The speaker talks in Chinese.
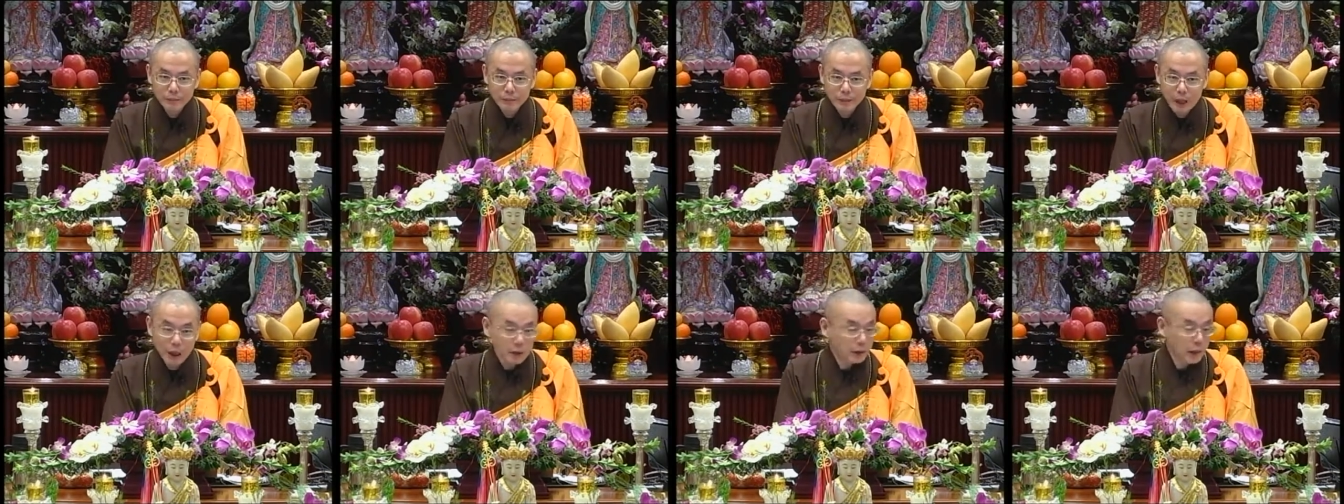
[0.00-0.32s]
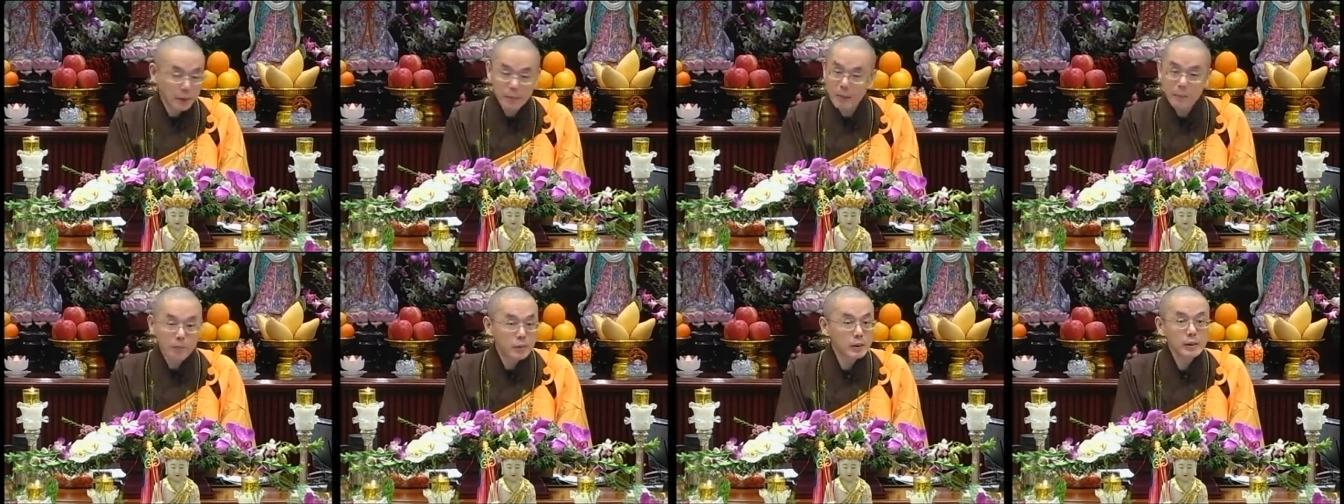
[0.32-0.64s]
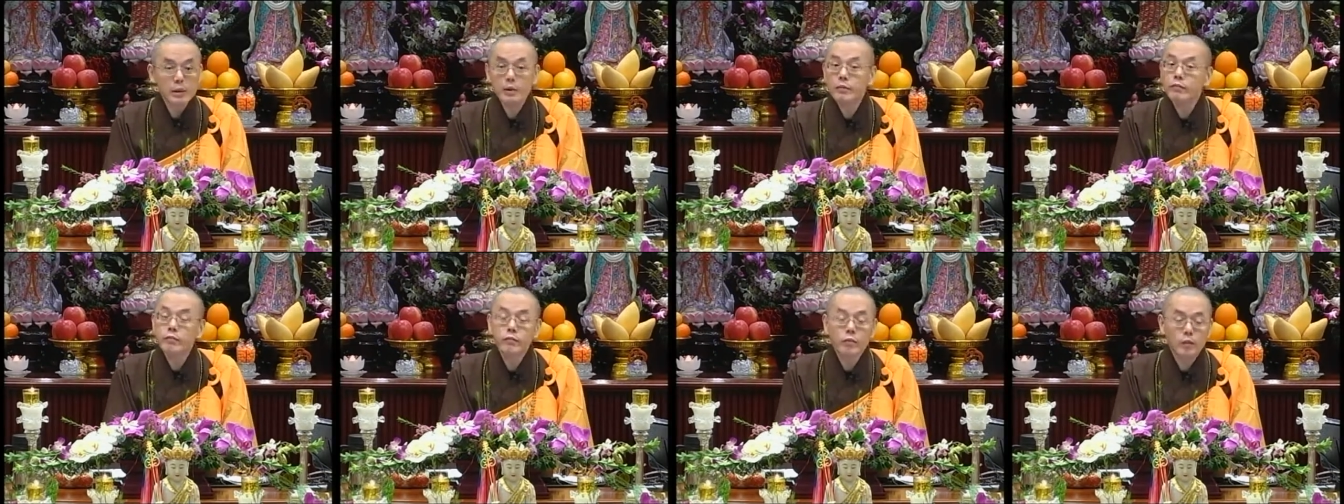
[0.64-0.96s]
啊，他们不
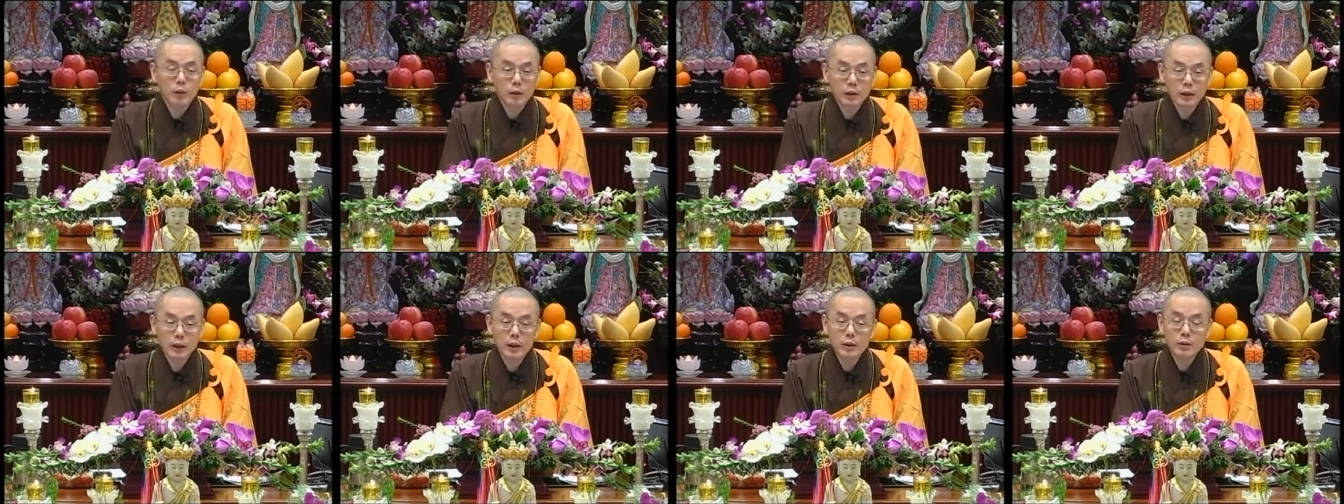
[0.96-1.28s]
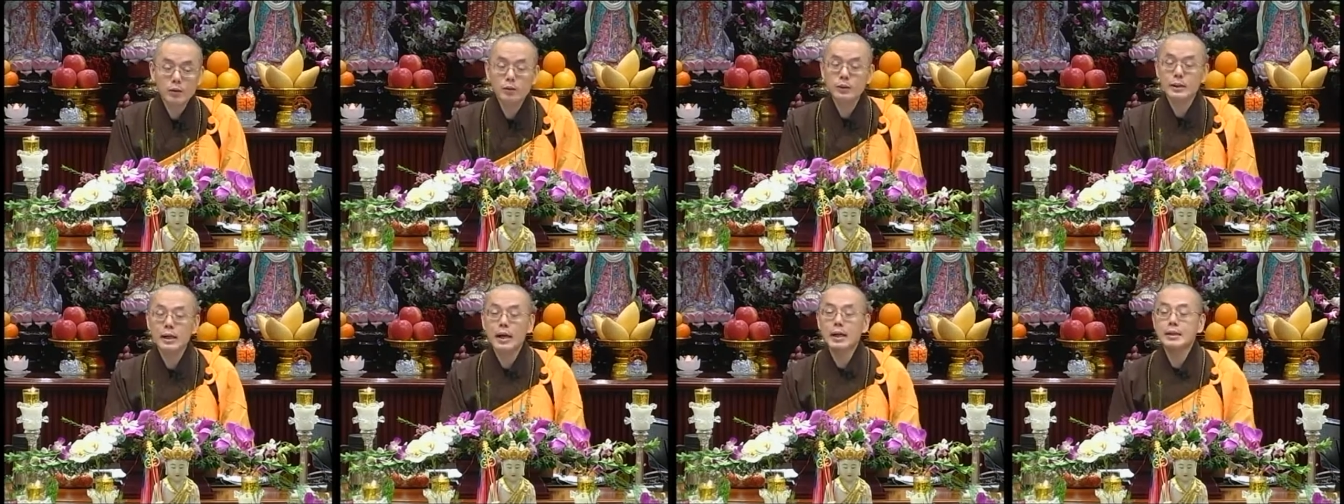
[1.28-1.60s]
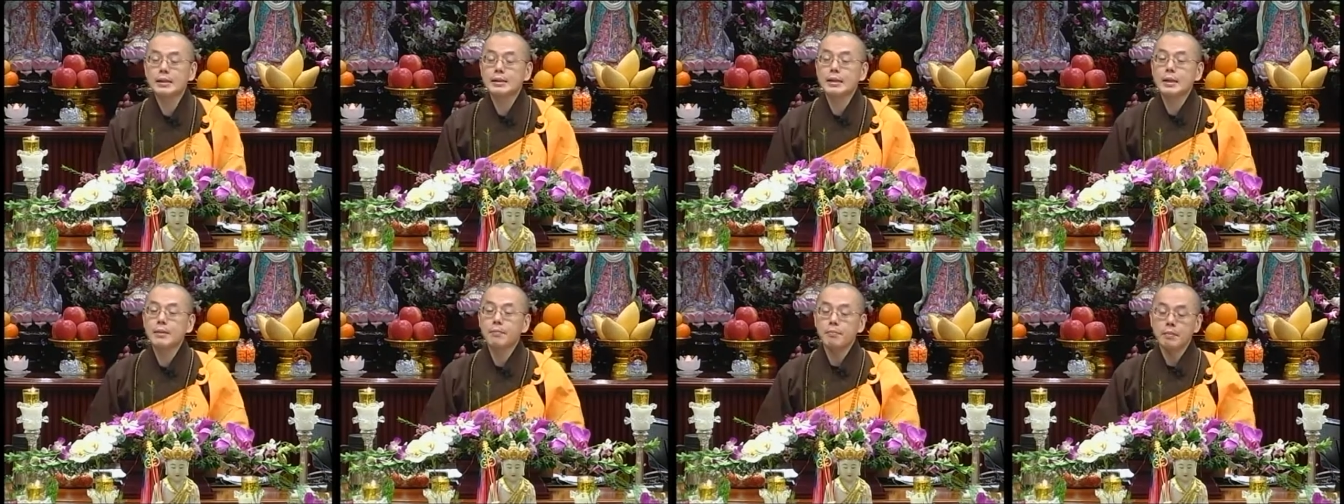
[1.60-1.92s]
信佛的，就下
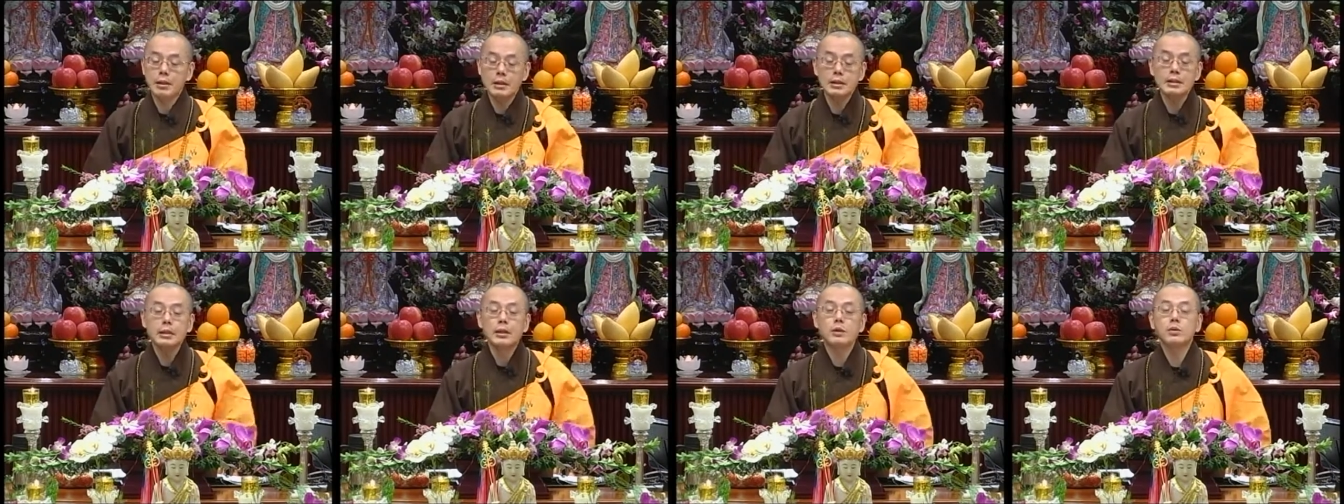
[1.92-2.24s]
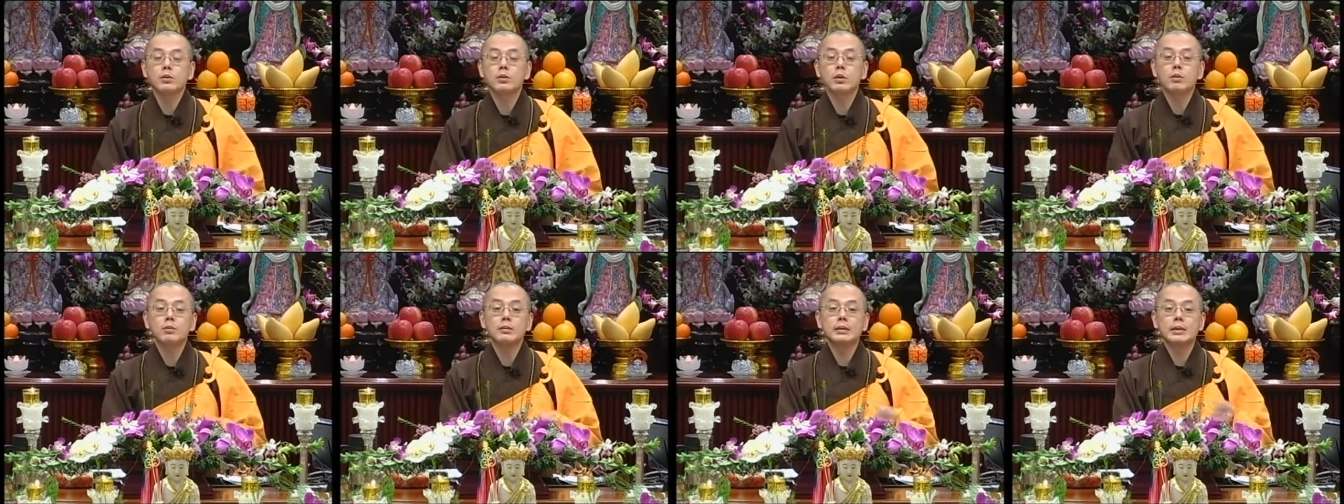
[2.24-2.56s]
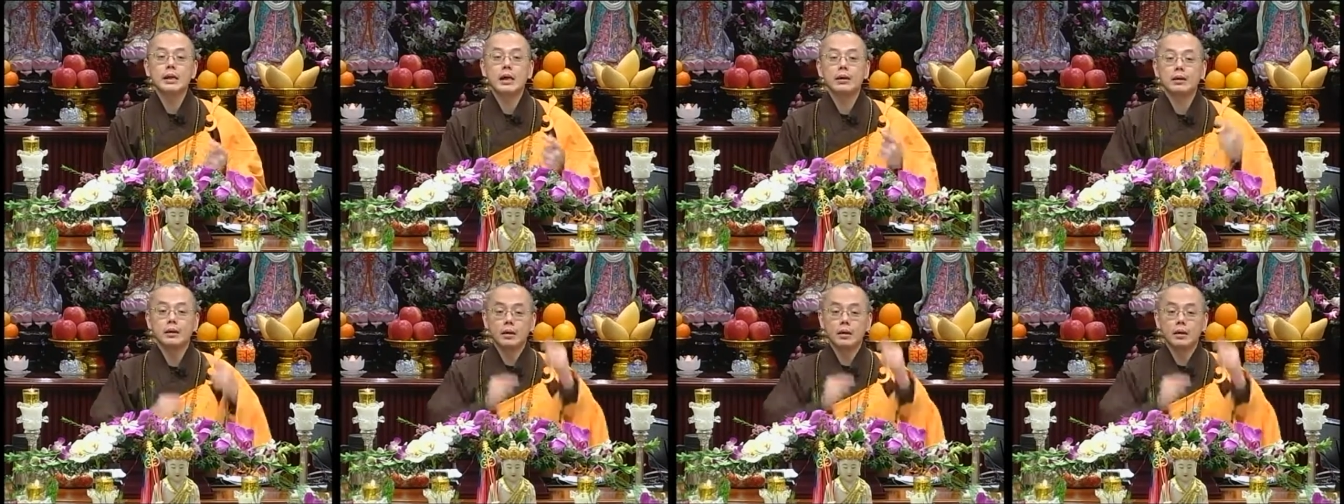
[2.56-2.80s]
间民间宗教